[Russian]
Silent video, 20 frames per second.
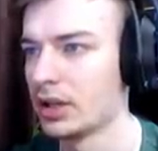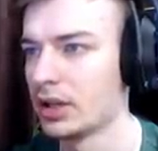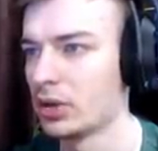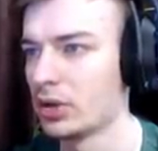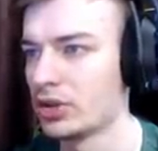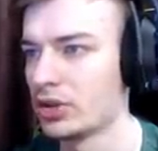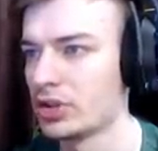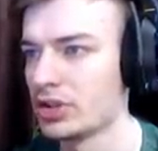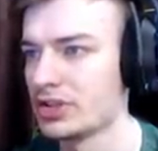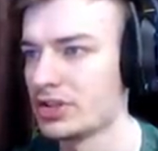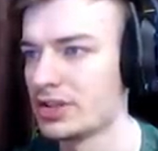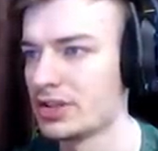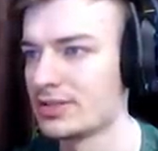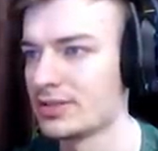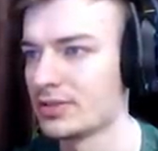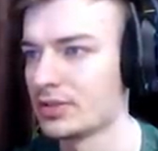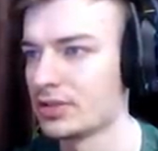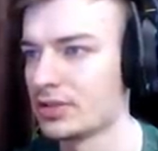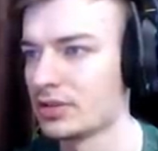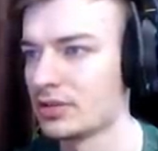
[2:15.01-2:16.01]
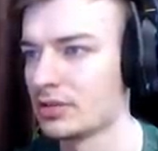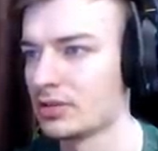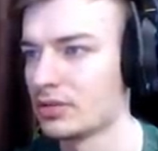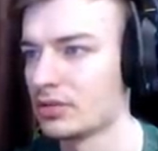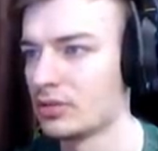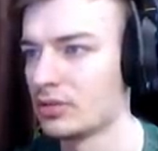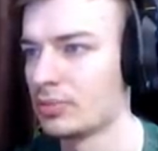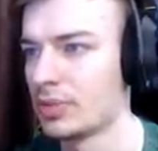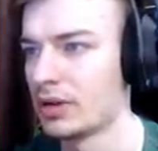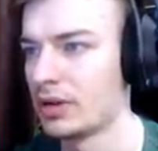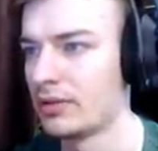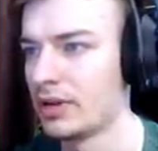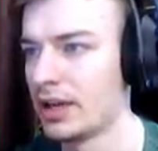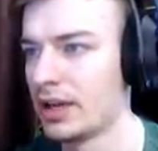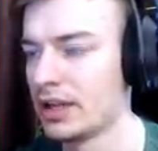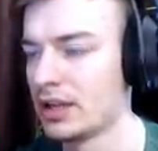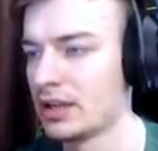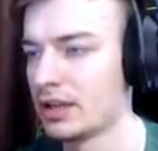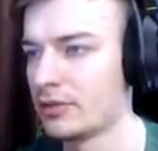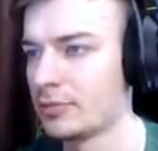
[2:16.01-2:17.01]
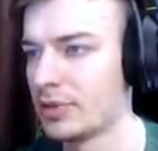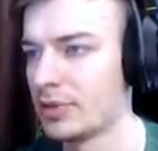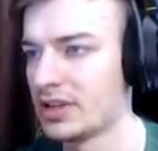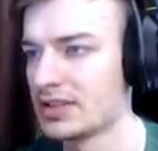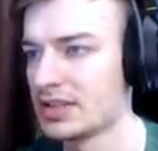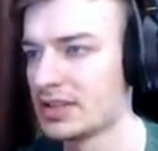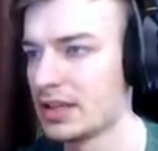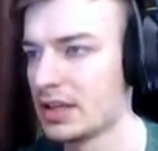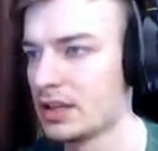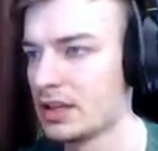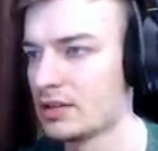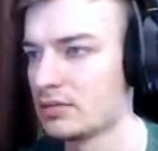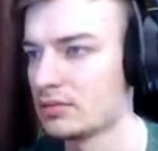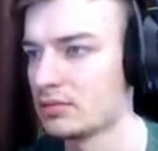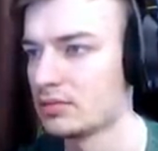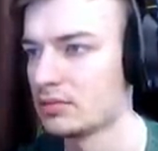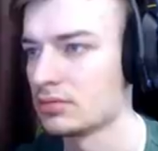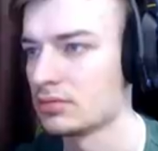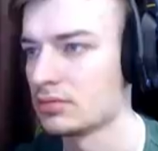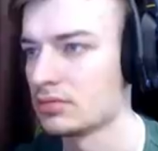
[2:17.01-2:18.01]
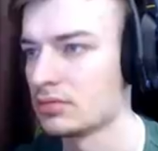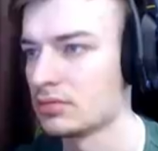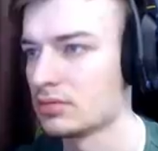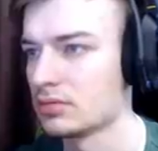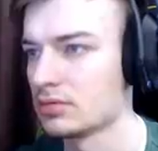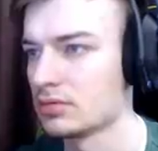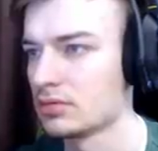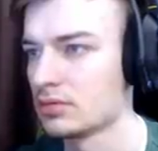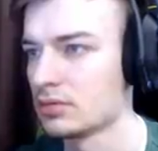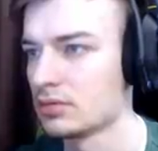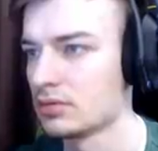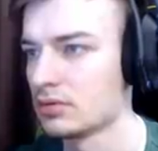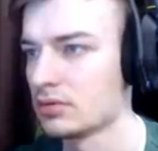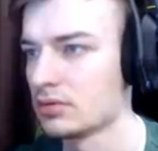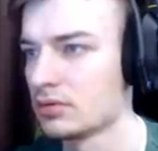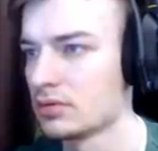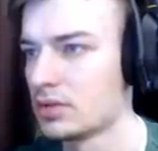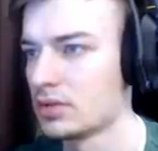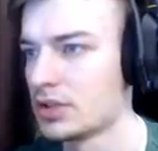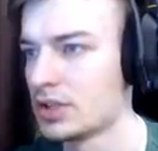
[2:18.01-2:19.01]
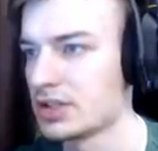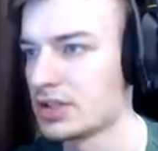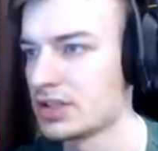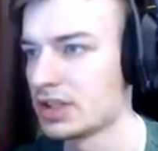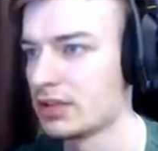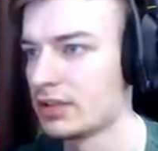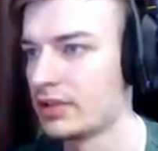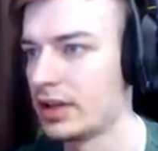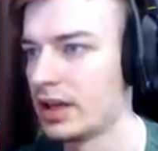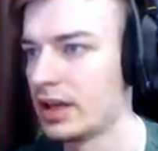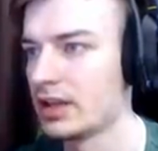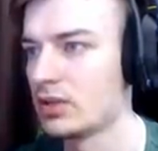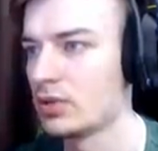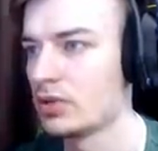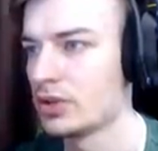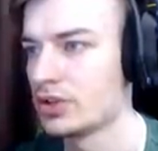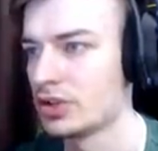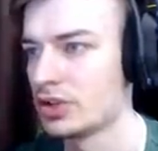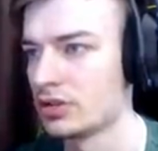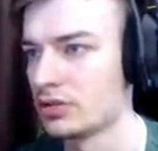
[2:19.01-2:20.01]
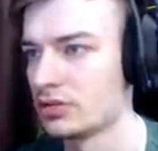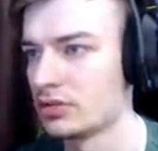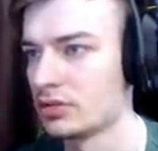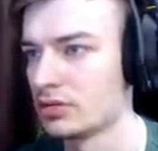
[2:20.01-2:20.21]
Короче, здесь вот управление в прицеле, честно говоря, не очень.